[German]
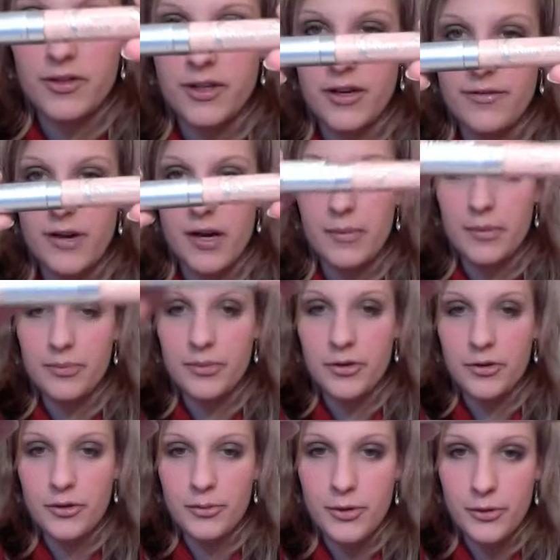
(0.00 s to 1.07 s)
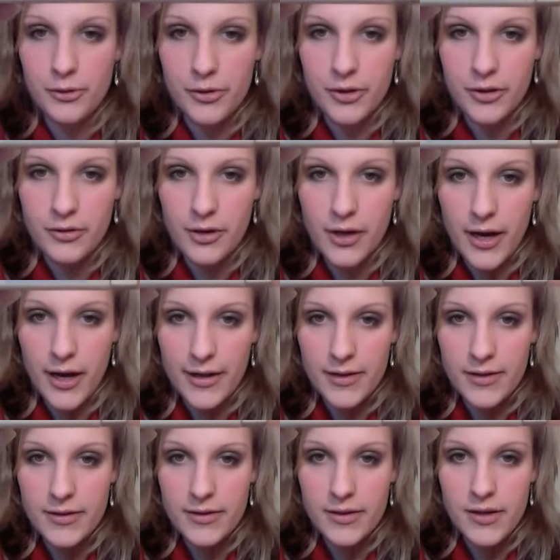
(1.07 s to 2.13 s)
in der Farbe Pure Beauty
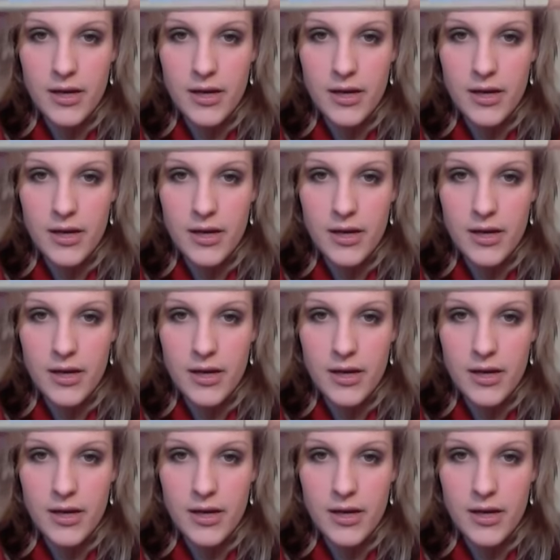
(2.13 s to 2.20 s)
01.